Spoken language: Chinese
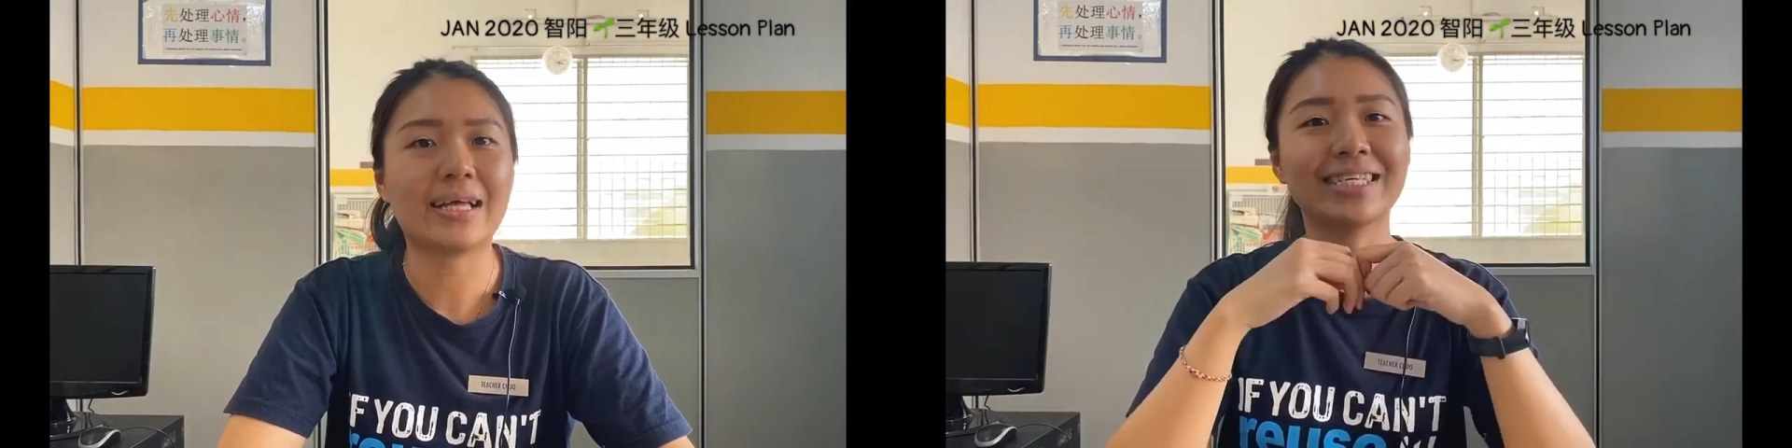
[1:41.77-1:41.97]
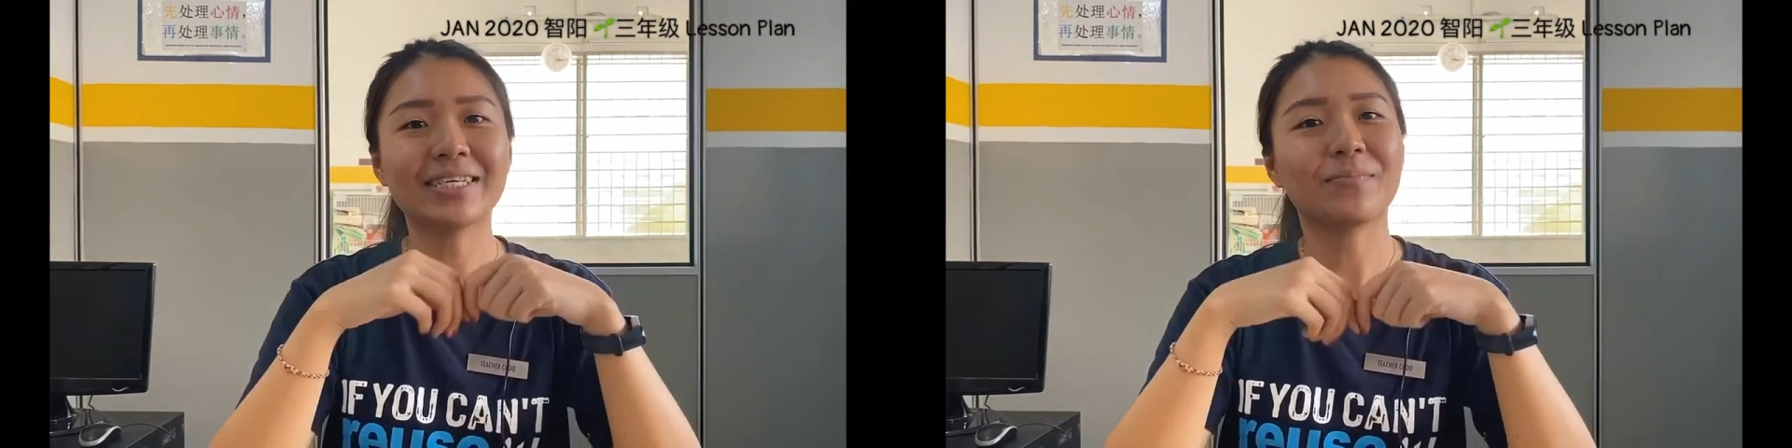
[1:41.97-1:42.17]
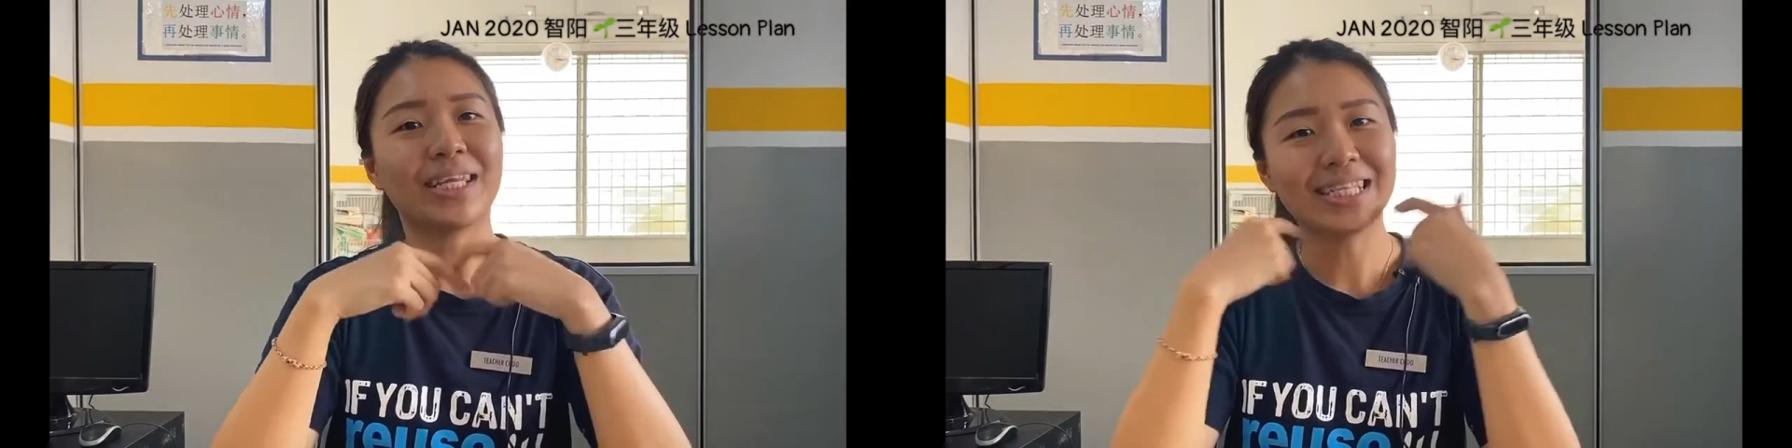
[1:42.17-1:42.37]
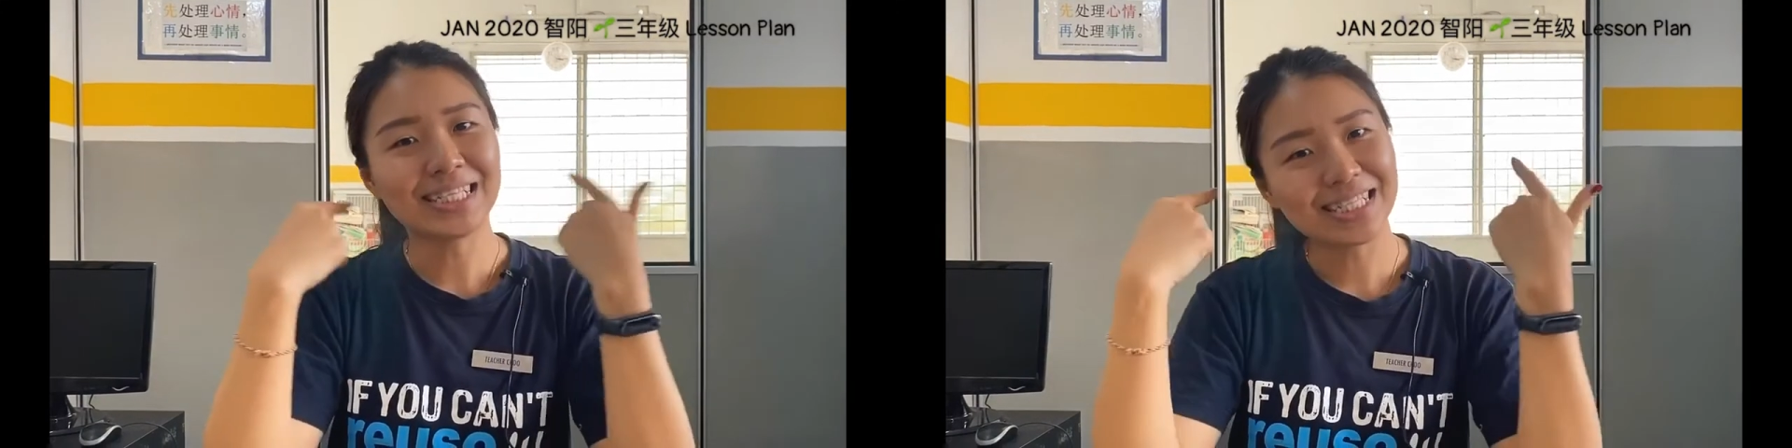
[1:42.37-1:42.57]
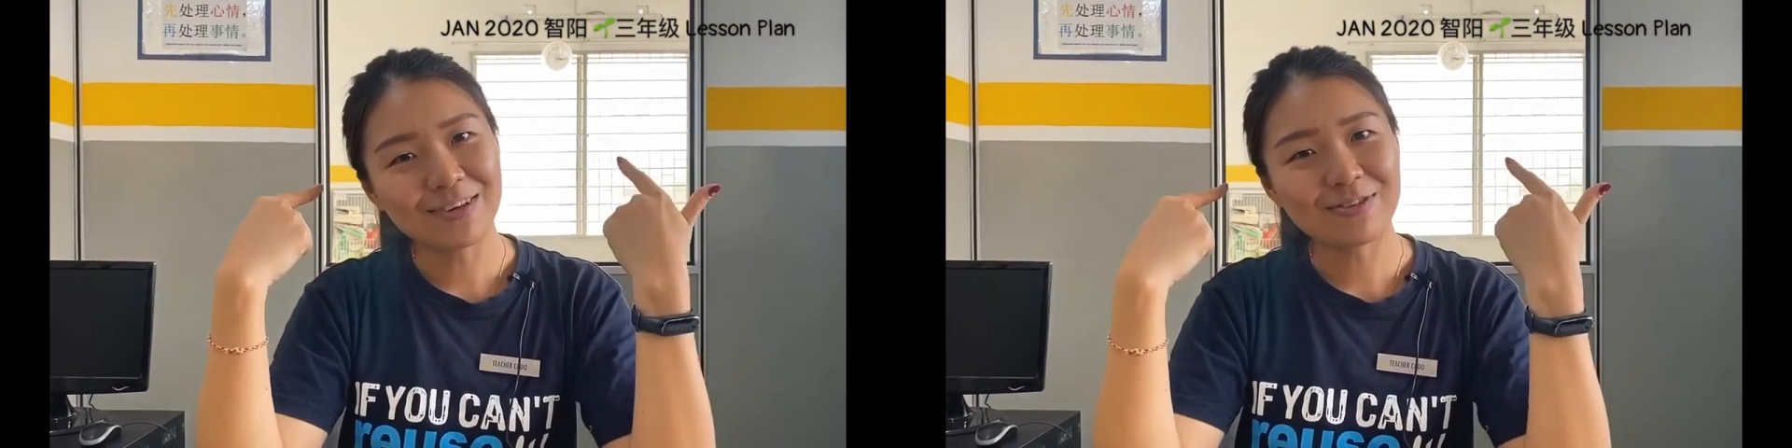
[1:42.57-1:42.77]
一个美丽的
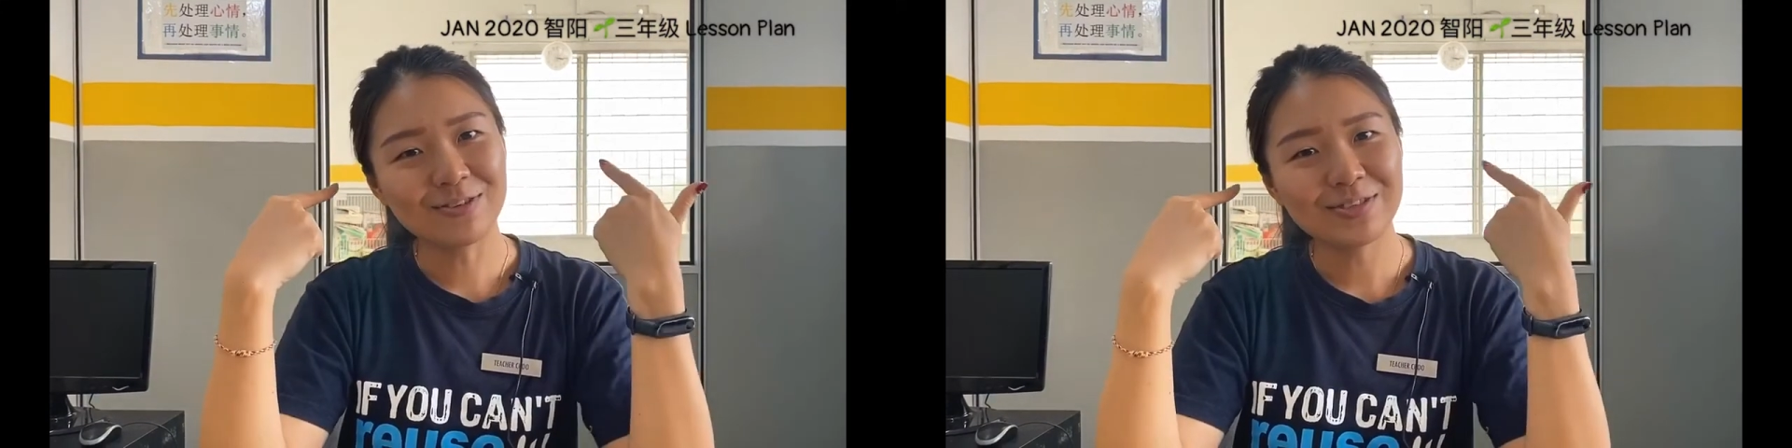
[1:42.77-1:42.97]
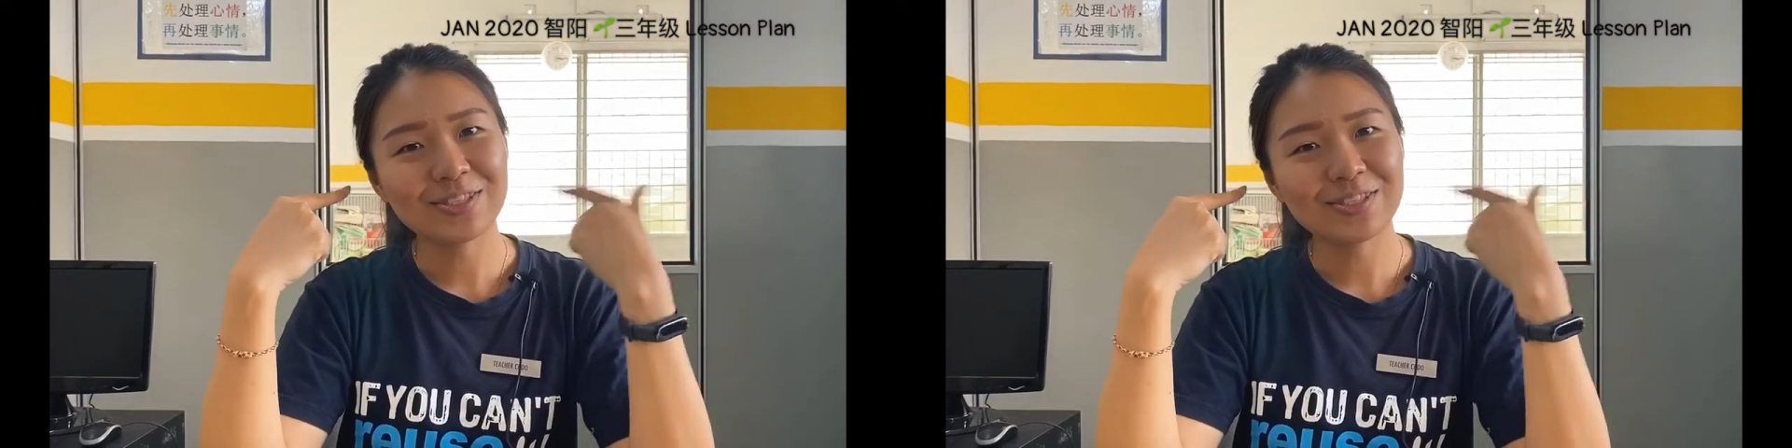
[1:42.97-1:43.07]
笑容，